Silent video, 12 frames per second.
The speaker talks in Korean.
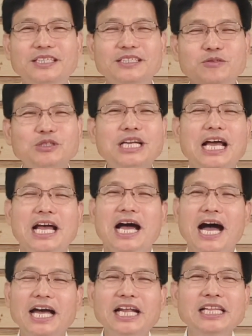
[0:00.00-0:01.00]
예, 우리는
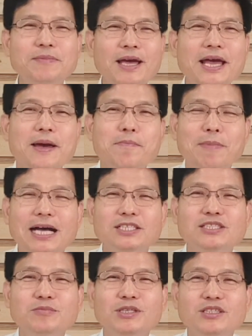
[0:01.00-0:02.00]
하나님의
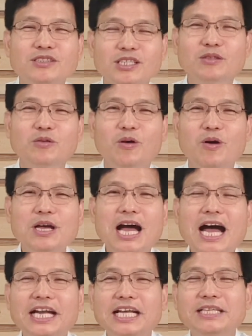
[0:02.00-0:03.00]
말씀을 듣고
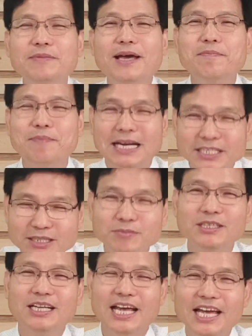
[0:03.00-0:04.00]
하나님의
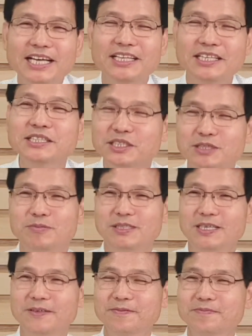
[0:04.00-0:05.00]
말씀을 해야 되는 것입니다.